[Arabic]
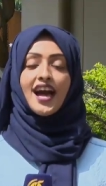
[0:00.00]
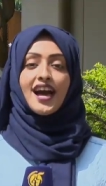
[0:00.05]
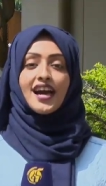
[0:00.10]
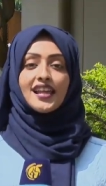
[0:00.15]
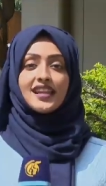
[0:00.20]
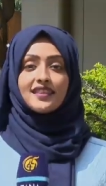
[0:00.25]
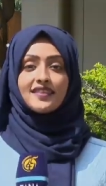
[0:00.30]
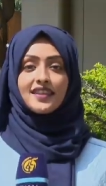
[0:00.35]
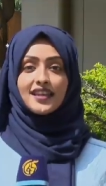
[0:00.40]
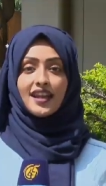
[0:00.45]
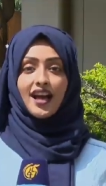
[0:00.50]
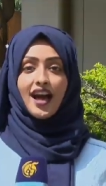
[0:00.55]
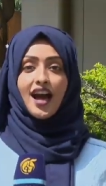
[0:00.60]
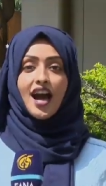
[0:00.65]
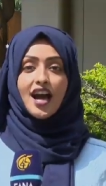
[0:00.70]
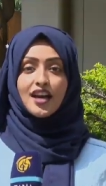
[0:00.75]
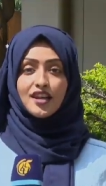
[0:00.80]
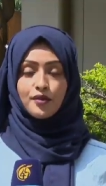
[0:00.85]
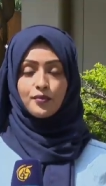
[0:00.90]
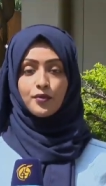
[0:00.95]
الذين
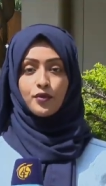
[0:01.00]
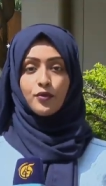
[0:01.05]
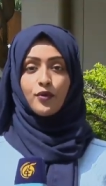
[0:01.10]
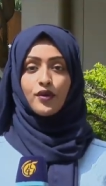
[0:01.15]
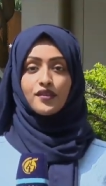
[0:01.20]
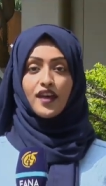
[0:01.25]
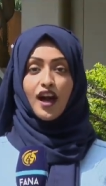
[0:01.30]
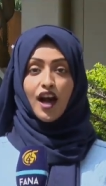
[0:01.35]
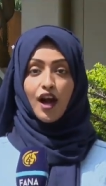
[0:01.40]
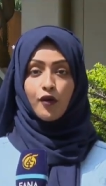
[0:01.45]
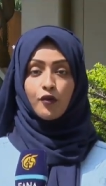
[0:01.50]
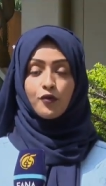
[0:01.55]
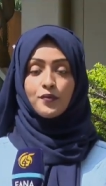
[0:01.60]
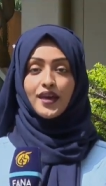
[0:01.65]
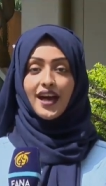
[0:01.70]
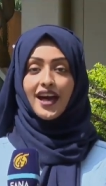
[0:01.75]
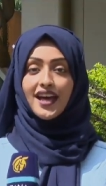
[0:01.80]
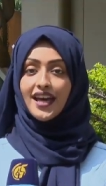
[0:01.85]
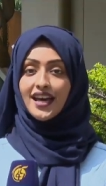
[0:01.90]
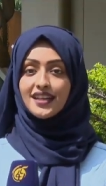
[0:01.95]
حاربوا وضحوا
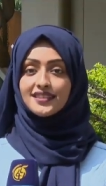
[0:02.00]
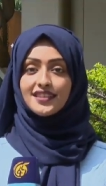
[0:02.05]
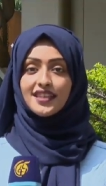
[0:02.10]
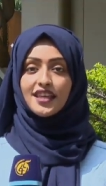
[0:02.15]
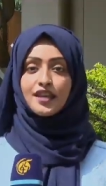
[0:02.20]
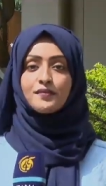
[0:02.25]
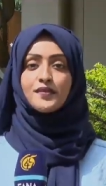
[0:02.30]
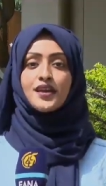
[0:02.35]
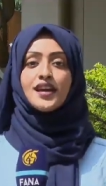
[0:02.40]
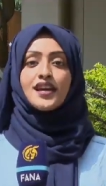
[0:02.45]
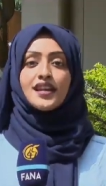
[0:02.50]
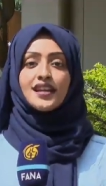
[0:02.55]
بحياة جهوداتهم